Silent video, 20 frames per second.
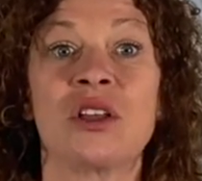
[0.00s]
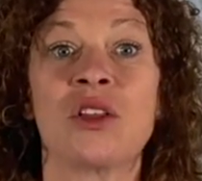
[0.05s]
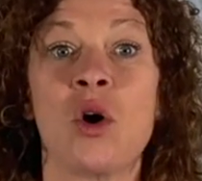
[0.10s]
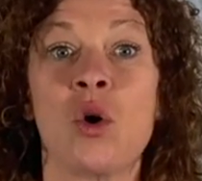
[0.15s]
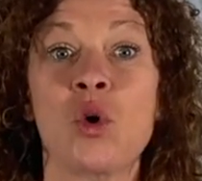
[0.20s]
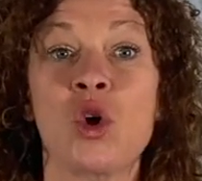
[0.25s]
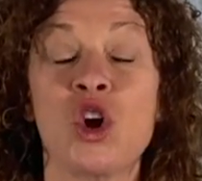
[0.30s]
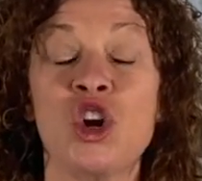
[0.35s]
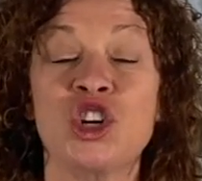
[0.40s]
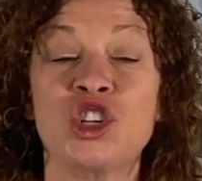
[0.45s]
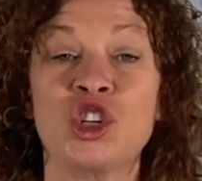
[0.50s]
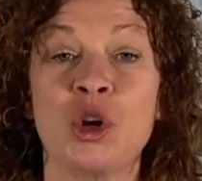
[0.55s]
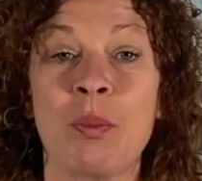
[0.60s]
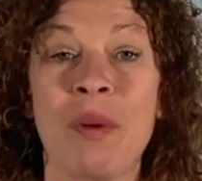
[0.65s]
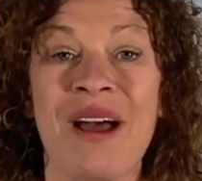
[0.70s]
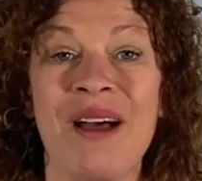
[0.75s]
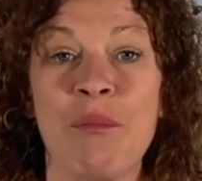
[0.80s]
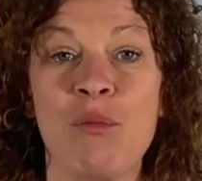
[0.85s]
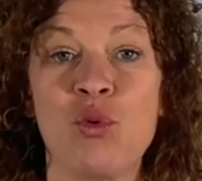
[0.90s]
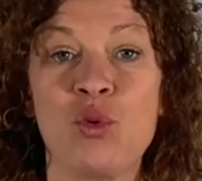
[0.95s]
Donc, je
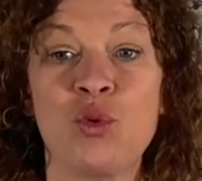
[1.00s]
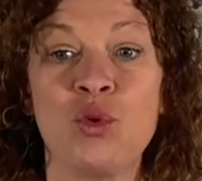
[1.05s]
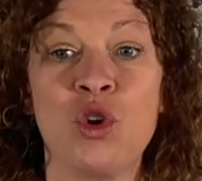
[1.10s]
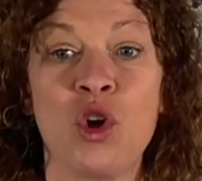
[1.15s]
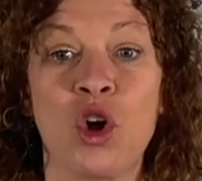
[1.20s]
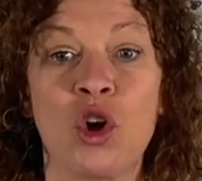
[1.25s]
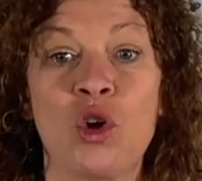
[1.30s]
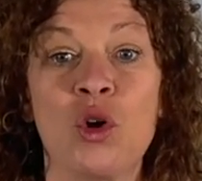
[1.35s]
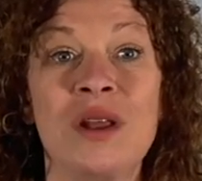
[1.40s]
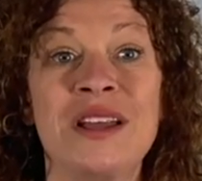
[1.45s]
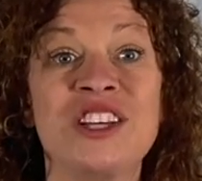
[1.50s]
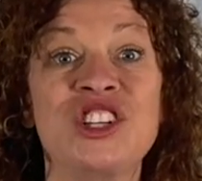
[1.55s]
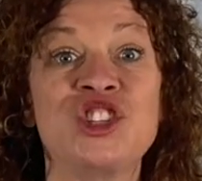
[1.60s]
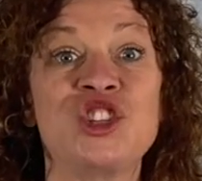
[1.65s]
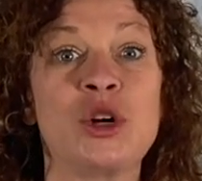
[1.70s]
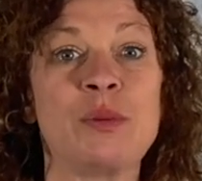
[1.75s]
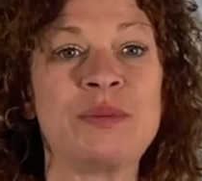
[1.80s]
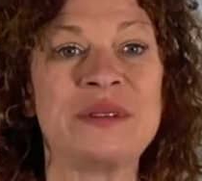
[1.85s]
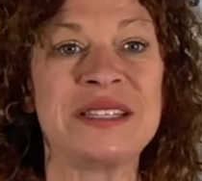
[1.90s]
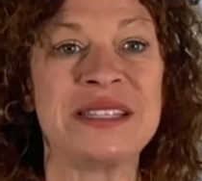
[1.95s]
prends beaucoup de recul et
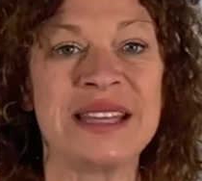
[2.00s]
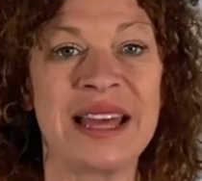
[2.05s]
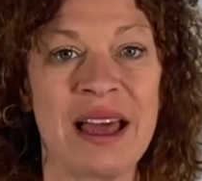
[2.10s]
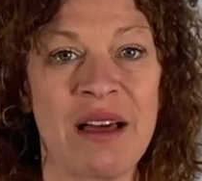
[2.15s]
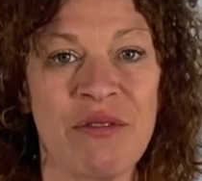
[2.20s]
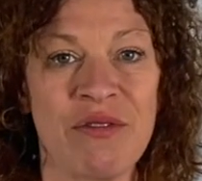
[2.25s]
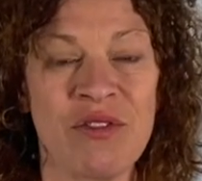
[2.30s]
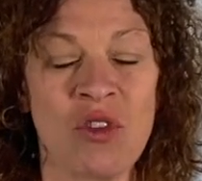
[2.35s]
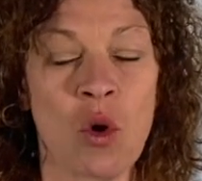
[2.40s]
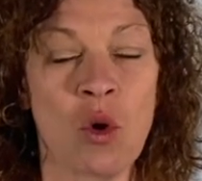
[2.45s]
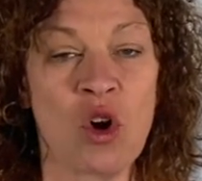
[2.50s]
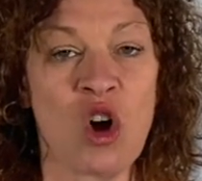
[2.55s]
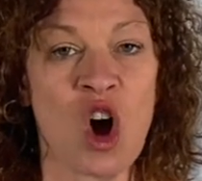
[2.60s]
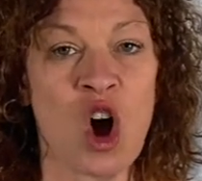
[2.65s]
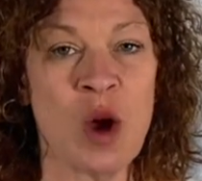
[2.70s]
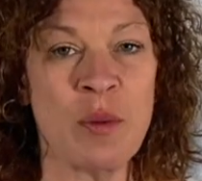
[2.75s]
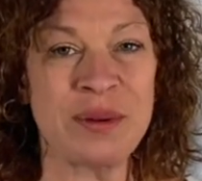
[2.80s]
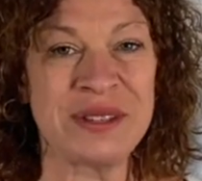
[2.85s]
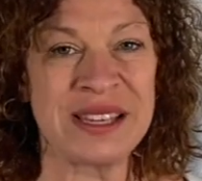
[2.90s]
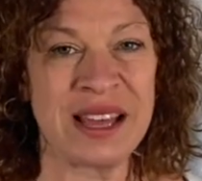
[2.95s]
j'observe. Donc,
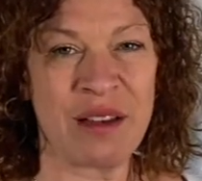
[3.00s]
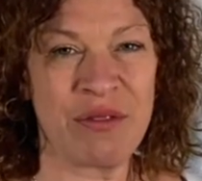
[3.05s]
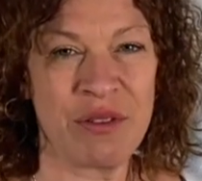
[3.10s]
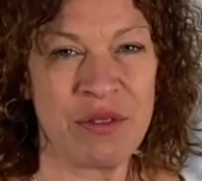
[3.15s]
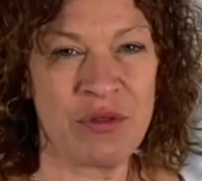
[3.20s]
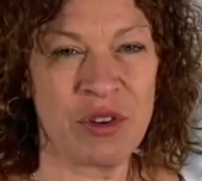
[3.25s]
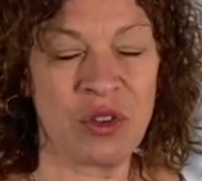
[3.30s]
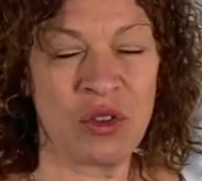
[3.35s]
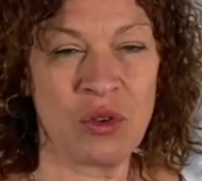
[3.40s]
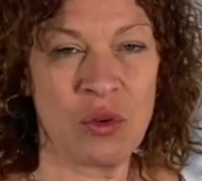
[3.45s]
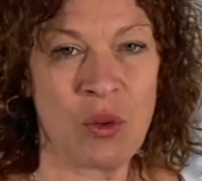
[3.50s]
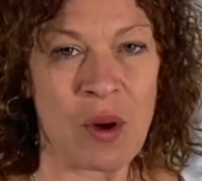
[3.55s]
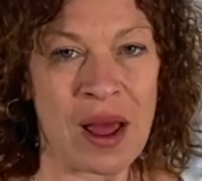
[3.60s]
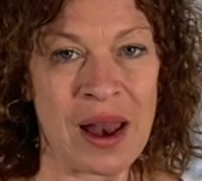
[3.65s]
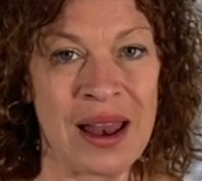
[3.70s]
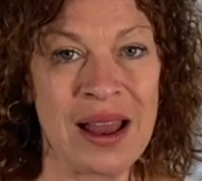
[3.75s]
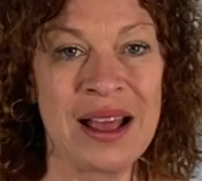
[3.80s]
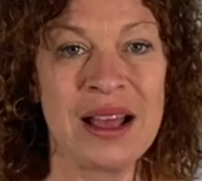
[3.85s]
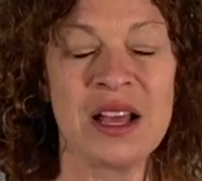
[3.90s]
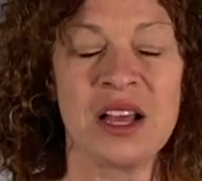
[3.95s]
observez votre toile.